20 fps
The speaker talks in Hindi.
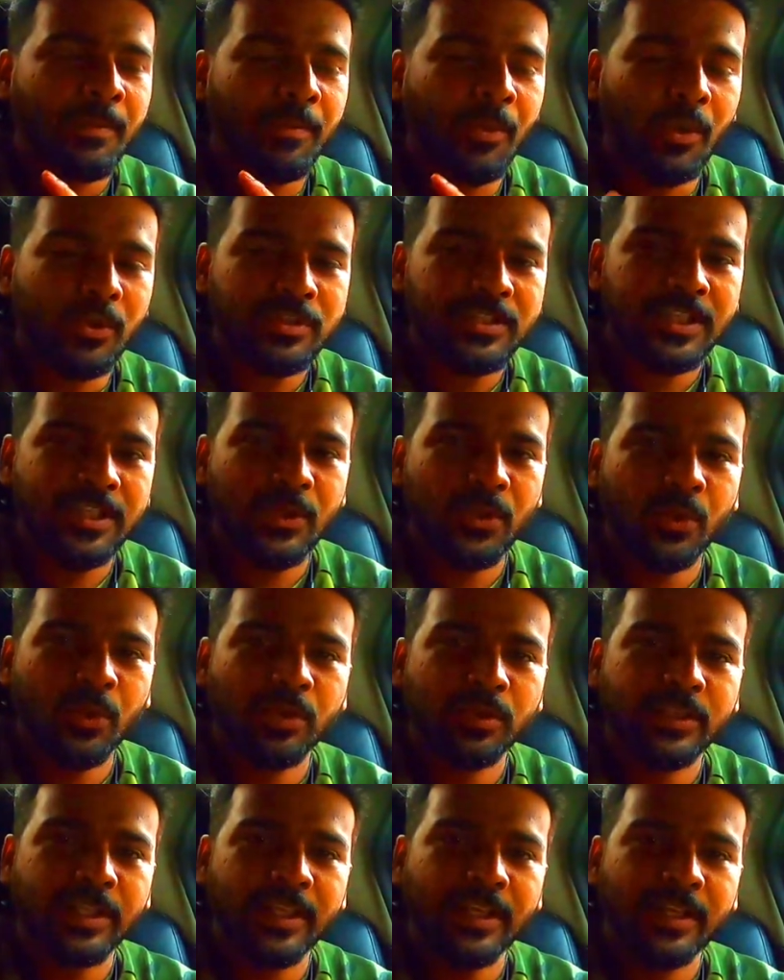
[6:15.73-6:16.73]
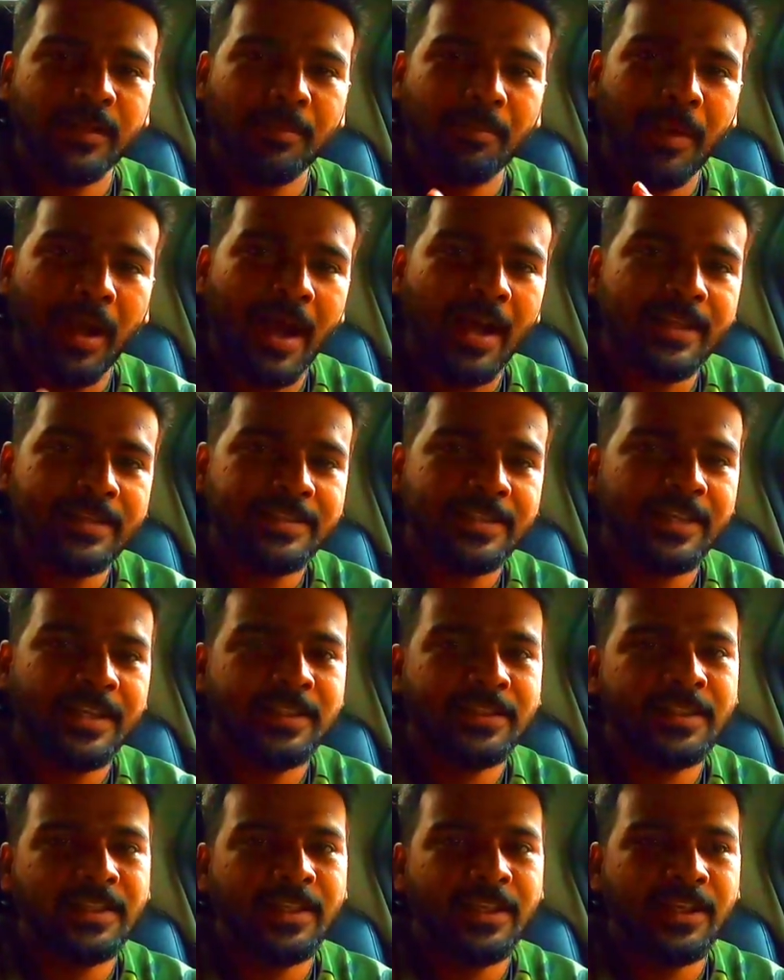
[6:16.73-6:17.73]
बहुत सारे लोग होता है ना बाहर से
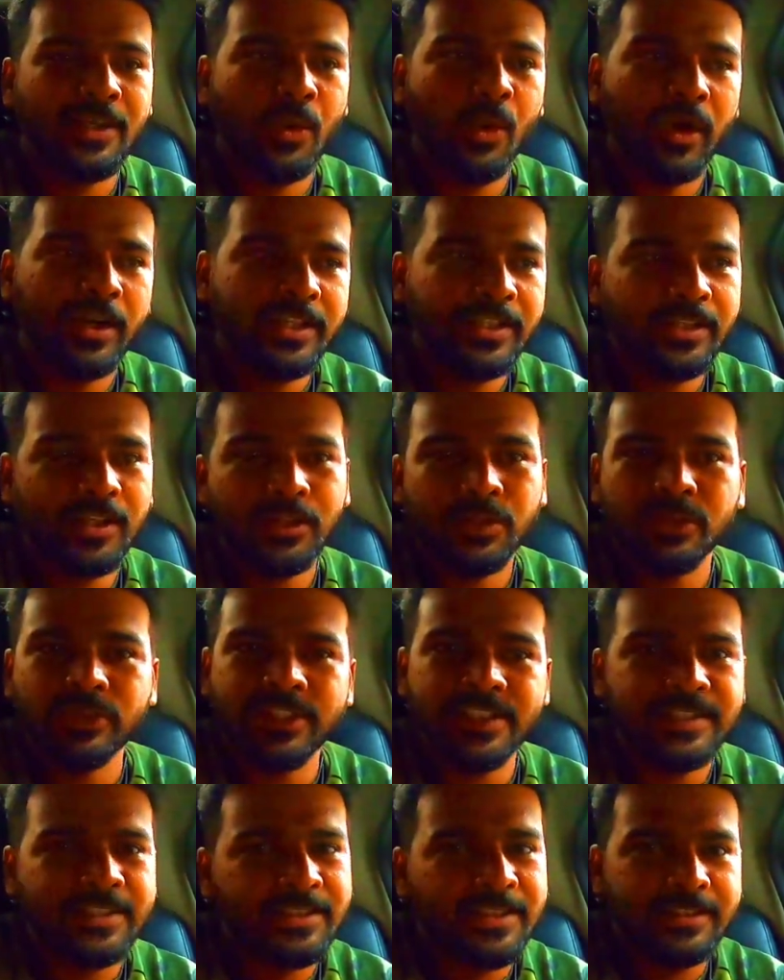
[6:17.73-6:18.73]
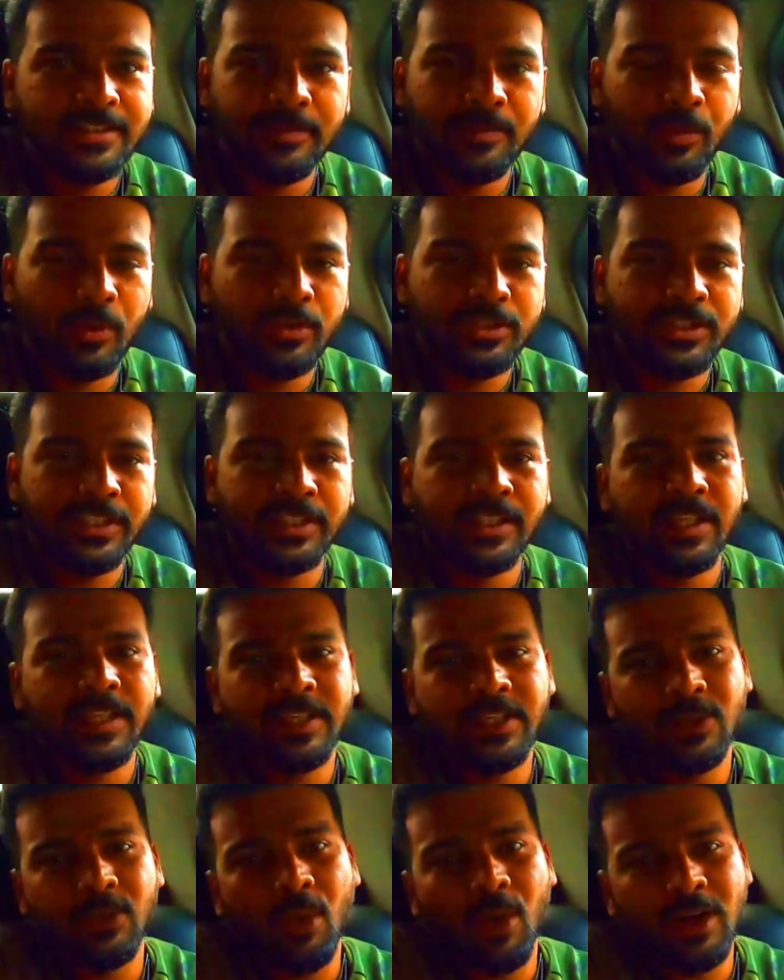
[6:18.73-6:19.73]
आते हैं गुवाहाटी तक तो जैसे तैसे पहुँच जाते हैं
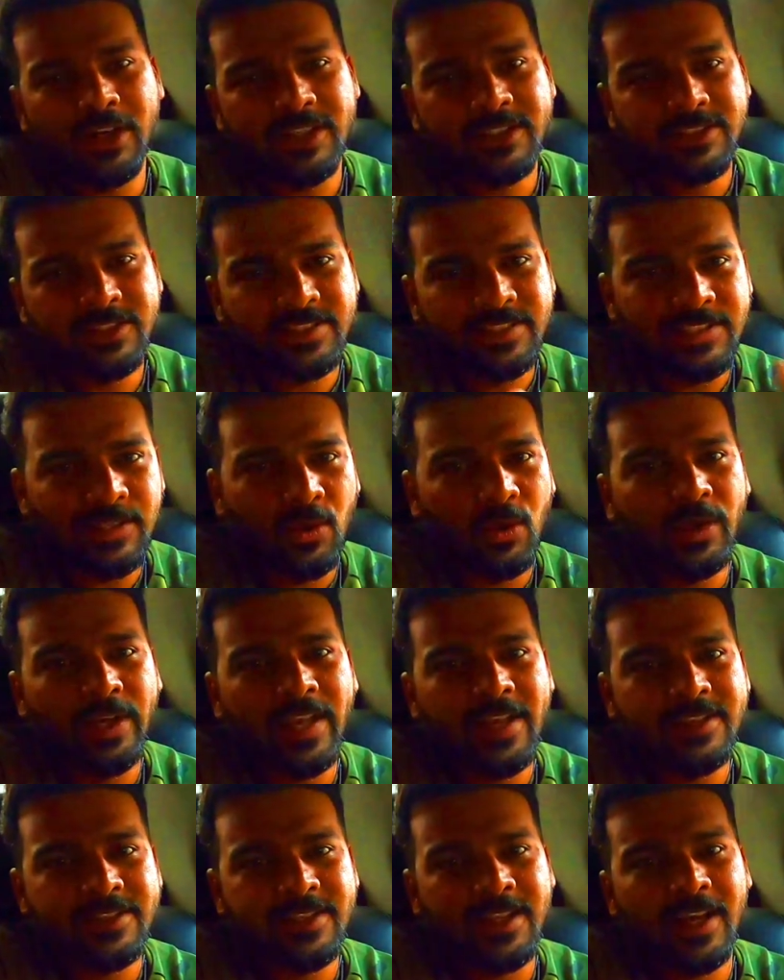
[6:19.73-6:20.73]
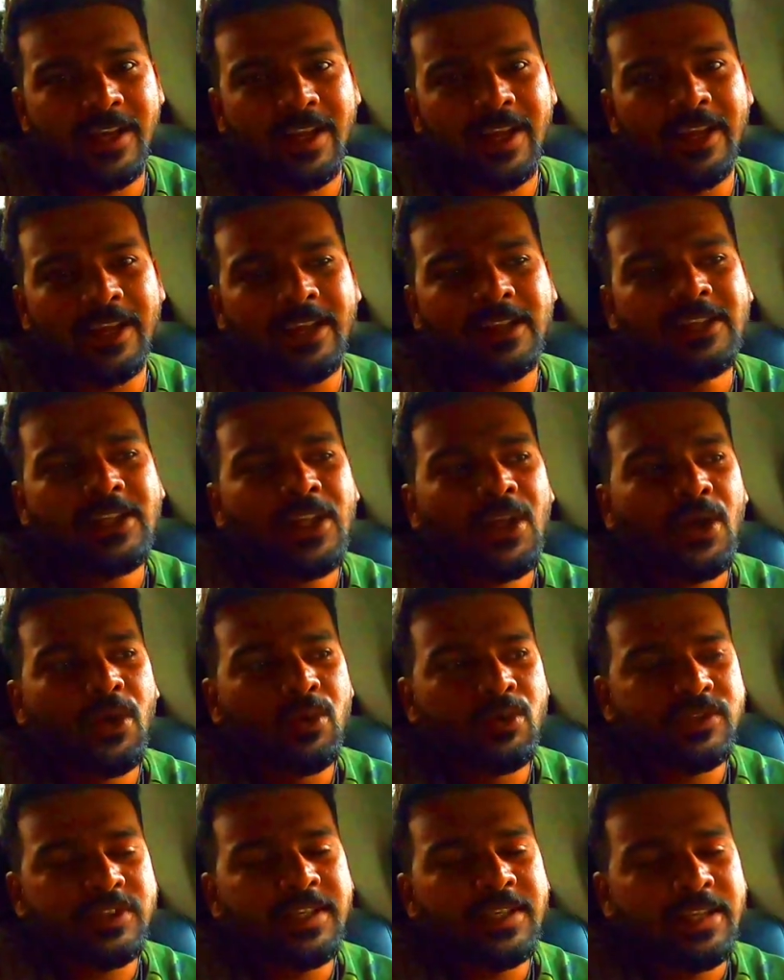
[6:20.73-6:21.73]
लेकिन गुवाहाटी से शिलोंग कैसे आना है
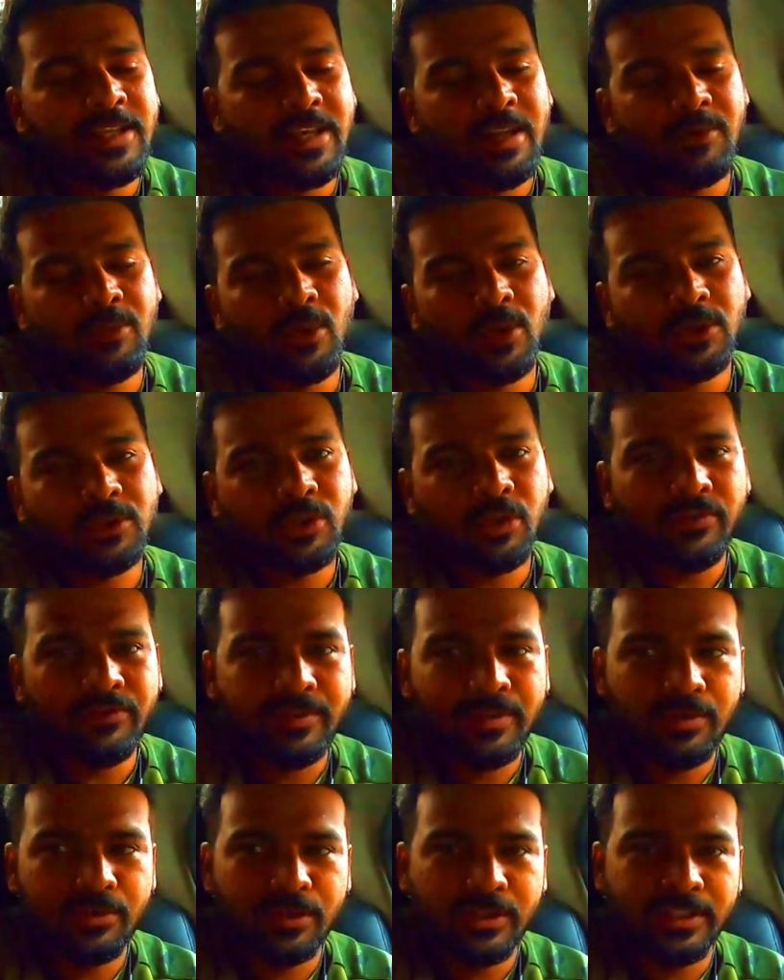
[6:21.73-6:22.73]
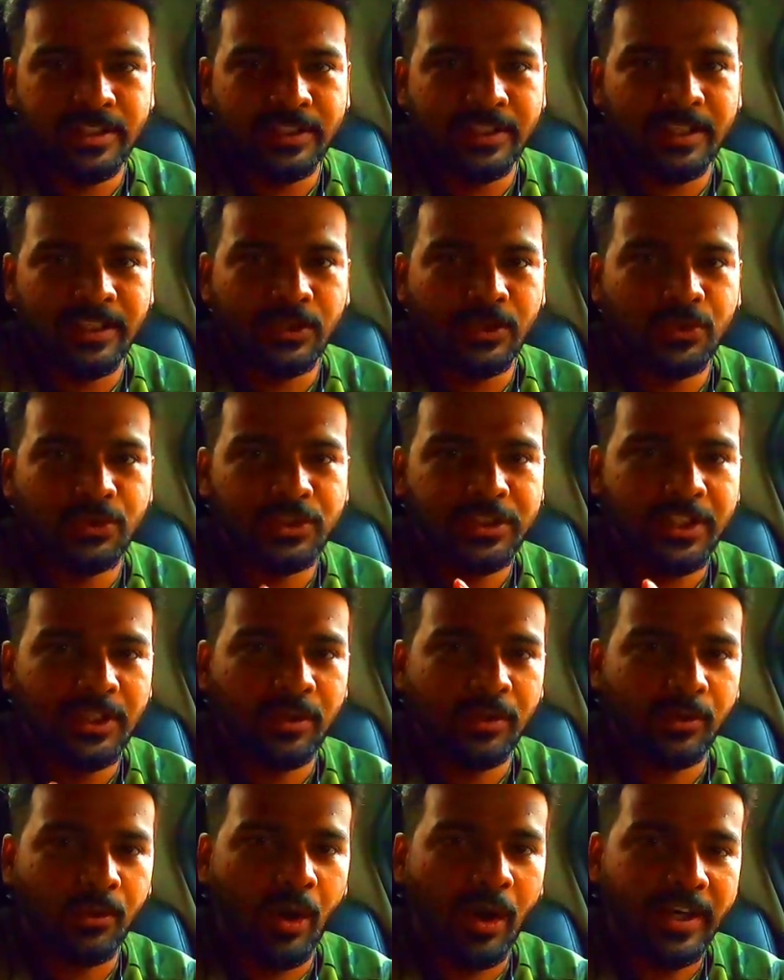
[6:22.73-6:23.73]
उसके लिए ना बहुत कन्फ्यूज़ हो जाता है तो
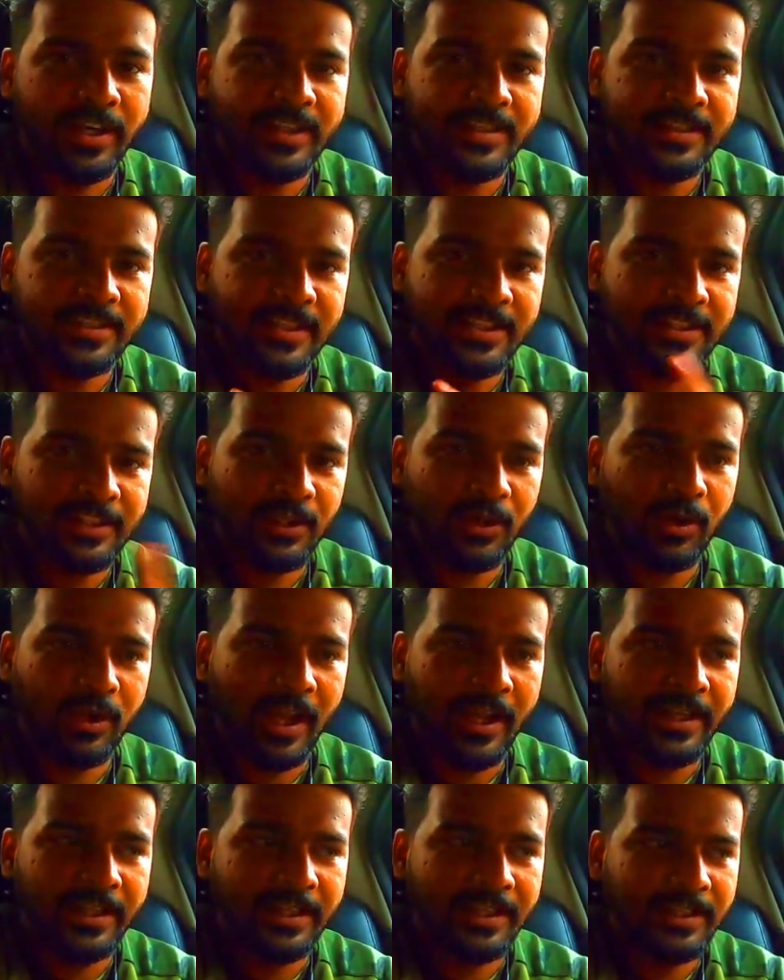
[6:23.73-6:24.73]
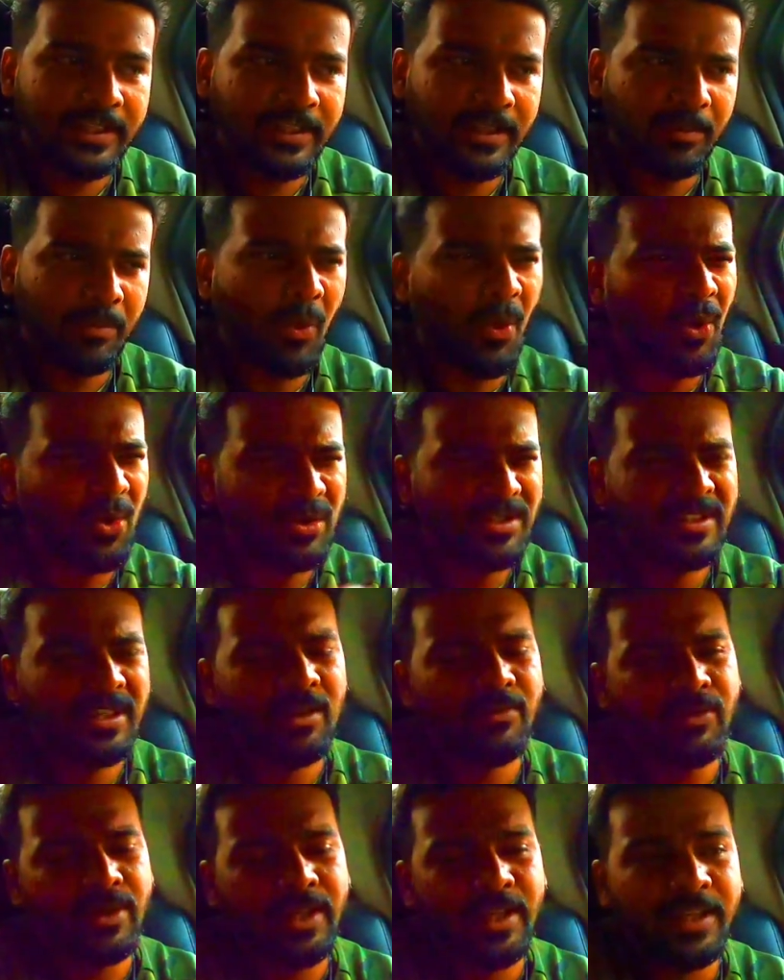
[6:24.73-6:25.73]
गुवाहाटी से शिलोंग आने के लिए बहुत
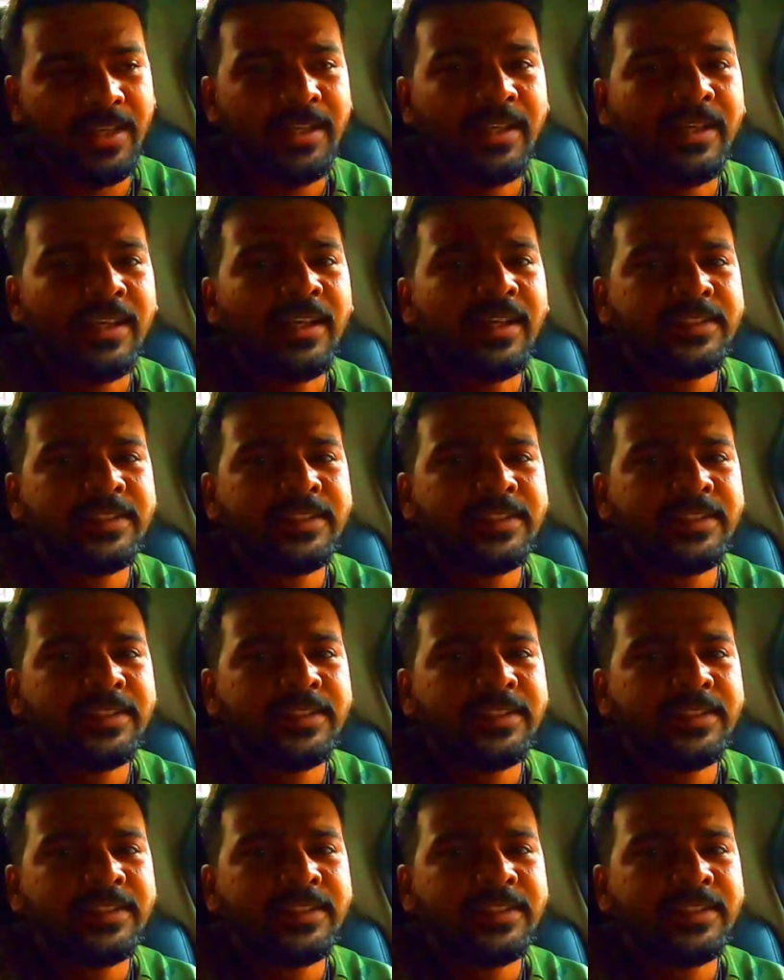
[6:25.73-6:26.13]
सारा वे है